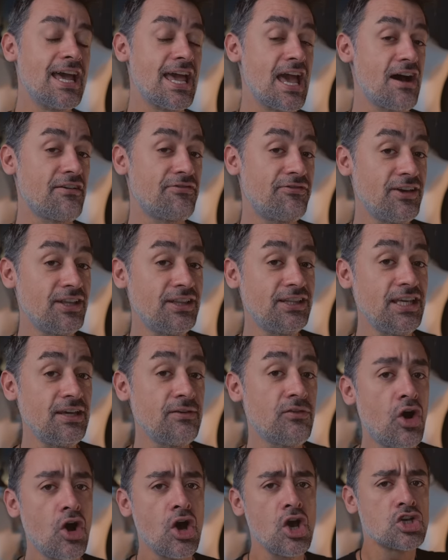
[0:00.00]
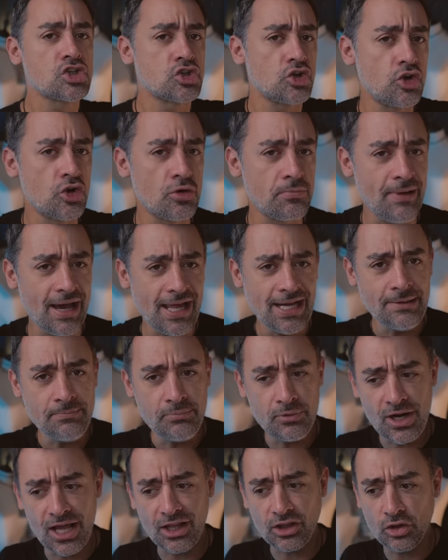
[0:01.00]
e affettivo, sono
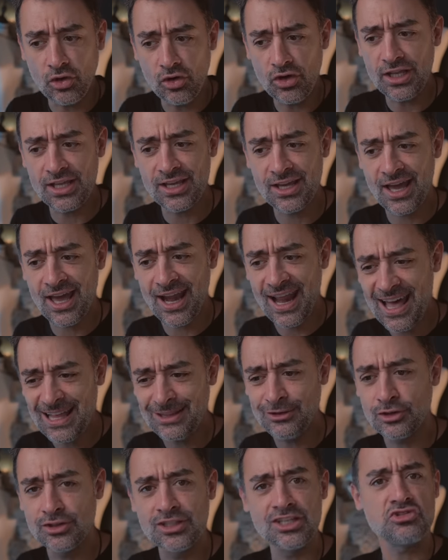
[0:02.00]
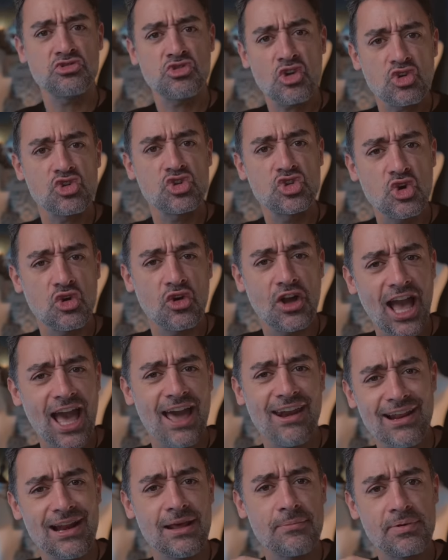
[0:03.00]
manipolatori in grado di
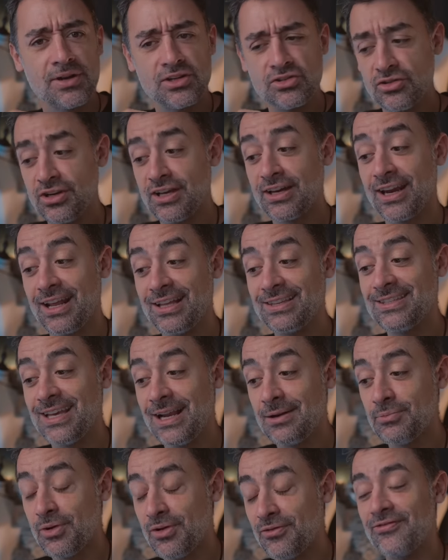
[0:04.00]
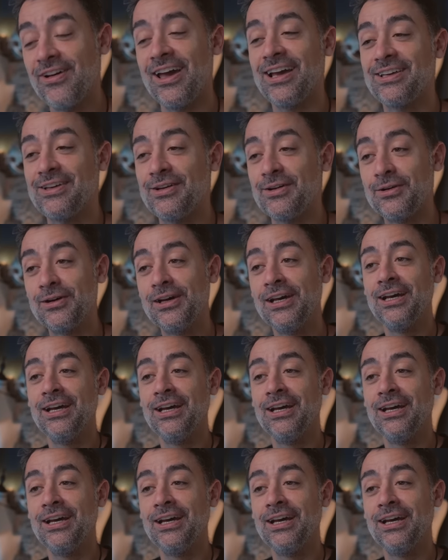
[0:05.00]
soggiogare le persone grazie al buon vecchio